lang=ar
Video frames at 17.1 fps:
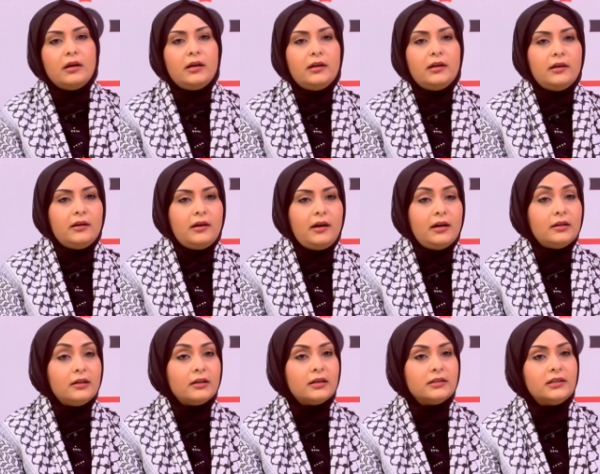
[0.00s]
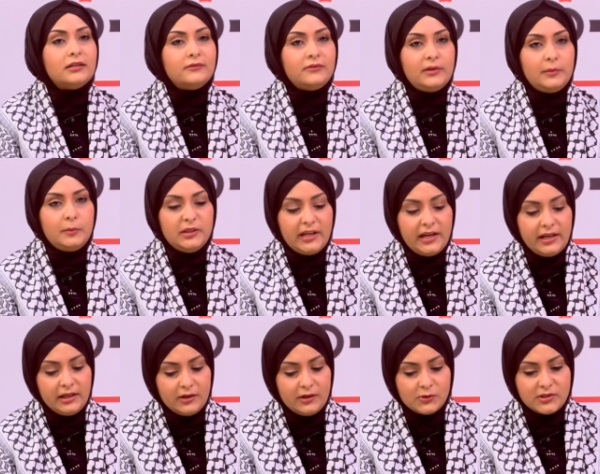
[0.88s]
حقيقة في
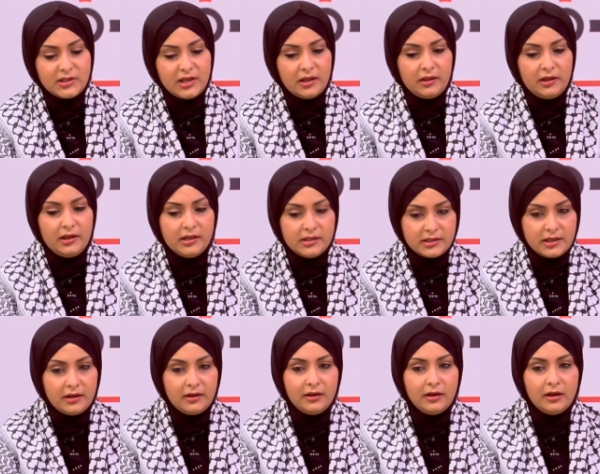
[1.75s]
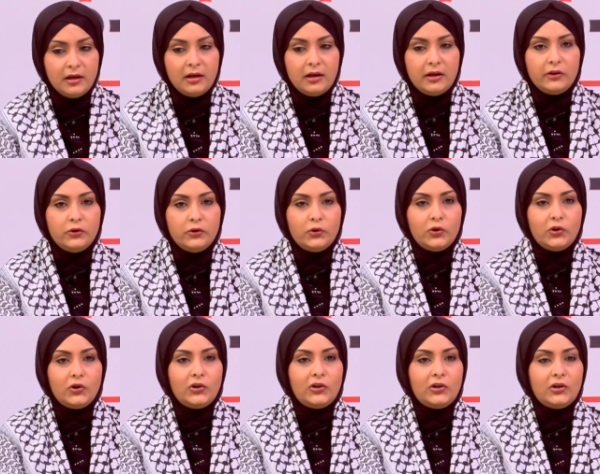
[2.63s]
البداية أستاذ عيسى
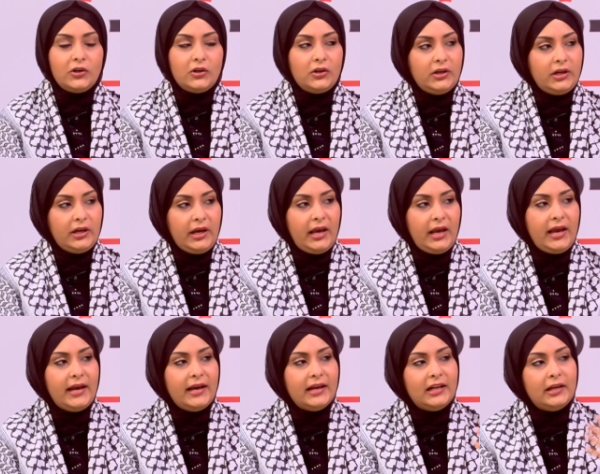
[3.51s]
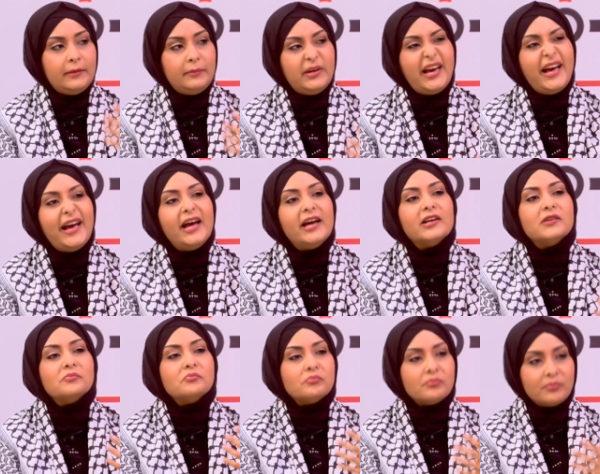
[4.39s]
أنه اللي
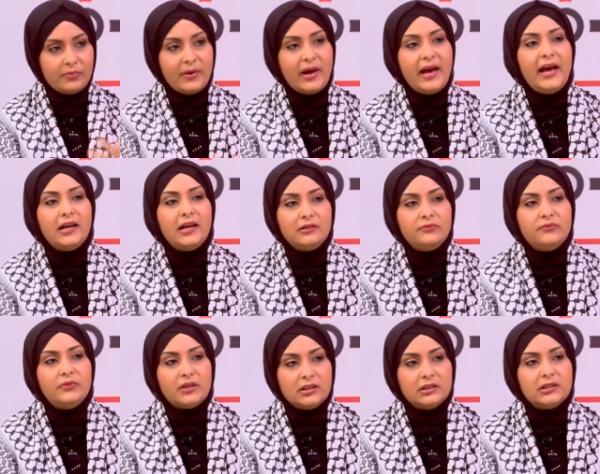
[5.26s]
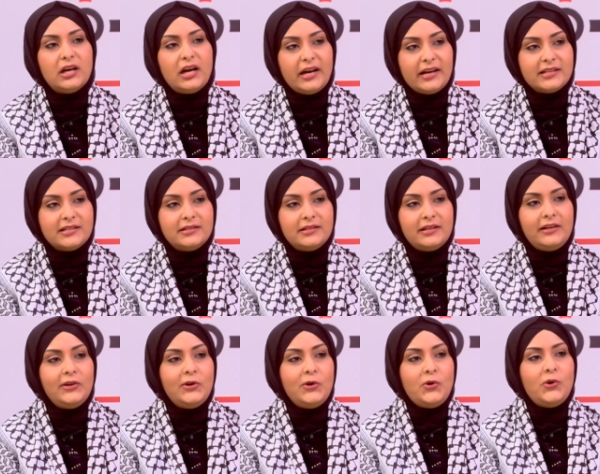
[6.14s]
بيحارب قاعد في قطاع غزة
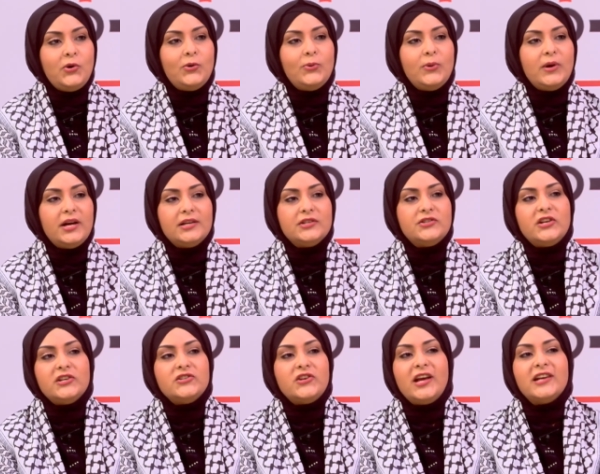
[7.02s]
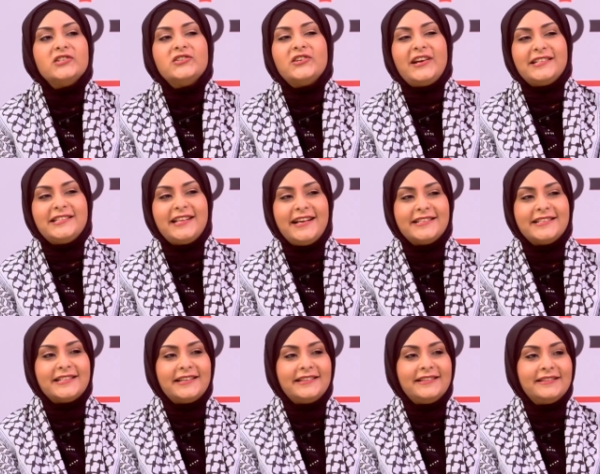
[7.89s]
هو جيش هش
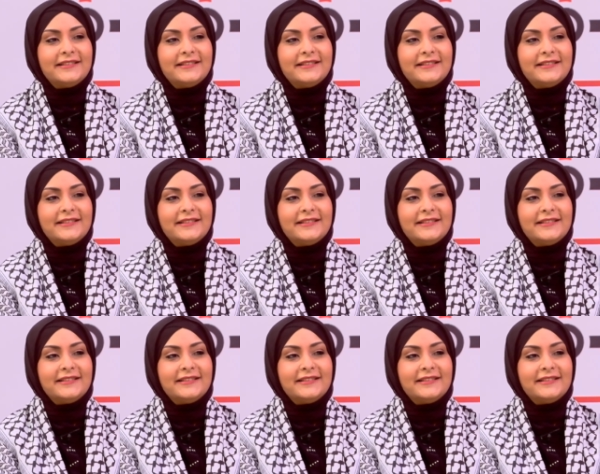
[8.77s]
أساسا